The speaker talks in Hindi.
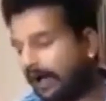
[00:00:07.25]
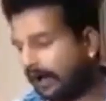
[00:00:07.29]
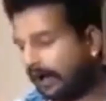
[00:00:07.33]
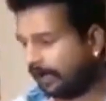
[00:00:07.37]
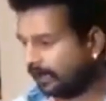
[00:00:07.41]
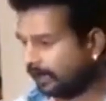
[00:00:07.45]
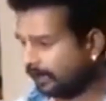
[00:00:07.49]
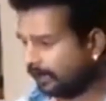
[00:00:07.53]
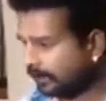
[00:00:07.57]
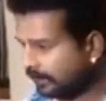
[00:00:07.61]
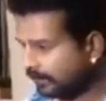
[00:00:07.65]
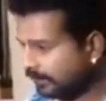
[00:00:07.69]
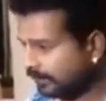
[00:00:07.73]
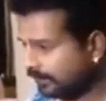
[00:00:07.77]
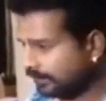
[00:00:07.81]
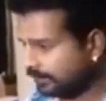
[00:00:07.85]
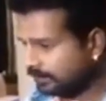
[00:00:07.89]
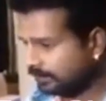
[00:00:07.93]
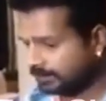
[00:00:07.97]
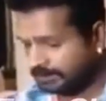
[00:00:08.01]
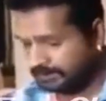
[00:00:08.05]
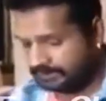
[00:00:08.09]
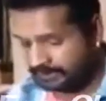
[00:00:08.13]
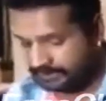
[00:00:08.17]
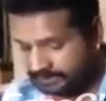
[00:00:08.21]
हाँ
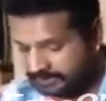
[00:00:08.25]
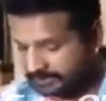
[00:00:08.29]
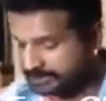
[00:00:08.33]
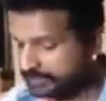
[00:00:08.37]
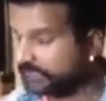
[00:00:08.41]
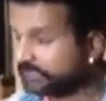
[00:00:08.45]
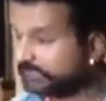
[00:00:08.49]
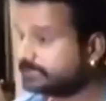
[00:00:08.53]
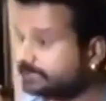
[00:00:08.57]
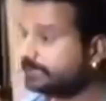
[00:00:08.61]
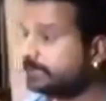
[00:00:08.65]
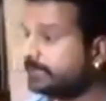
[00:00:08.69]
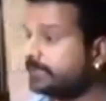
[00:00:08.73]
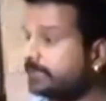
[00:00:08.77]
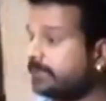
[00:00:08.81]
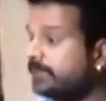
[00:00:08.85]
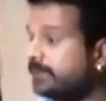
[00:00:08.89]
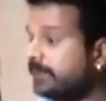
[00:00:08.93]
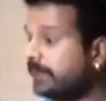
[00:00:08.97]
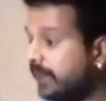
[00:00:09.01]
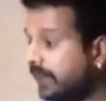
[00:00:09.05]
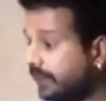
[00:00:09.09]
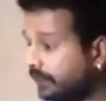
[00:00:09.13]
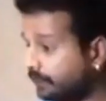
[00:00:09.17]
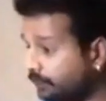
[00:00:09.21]
इस देश में
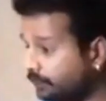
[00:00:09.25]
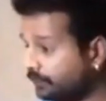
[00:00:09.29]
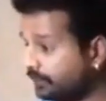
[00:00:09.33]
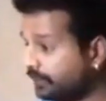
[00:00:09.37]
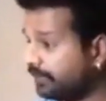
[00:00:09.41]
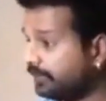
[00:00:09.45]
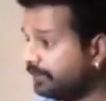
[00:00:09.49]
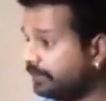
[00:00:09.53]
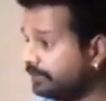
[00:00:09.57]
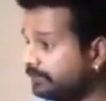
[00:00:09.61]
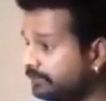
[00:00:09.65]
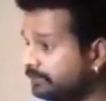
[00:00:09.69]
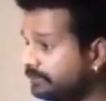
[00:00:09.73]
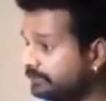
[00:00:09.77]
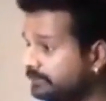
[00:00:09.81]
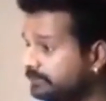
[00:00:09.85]
कानून है